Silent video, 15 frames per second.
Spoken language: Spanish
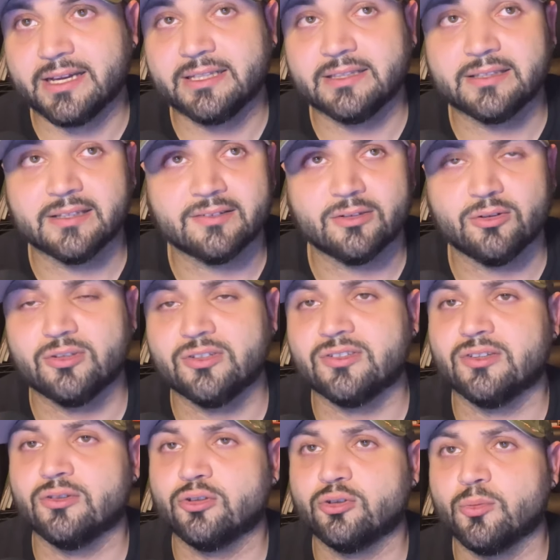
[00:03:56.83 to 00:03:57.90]
gente. Sigo
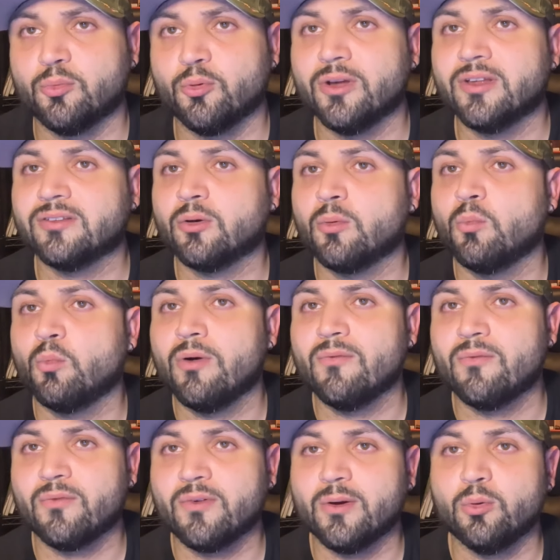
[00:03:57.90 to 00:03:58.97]
diciendo, esto puede ser un
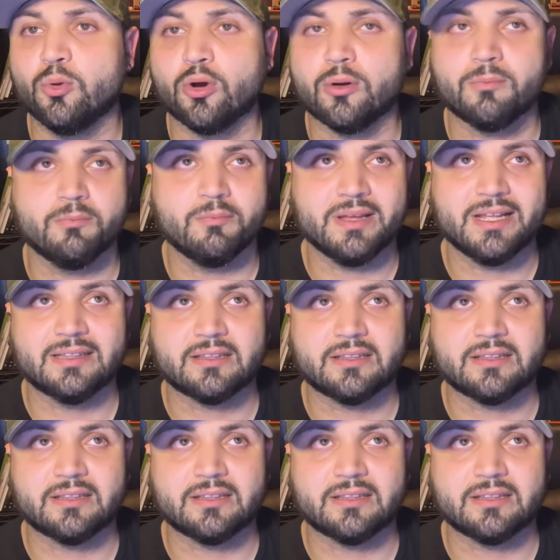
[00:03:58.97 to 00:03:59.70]
buen feudo bien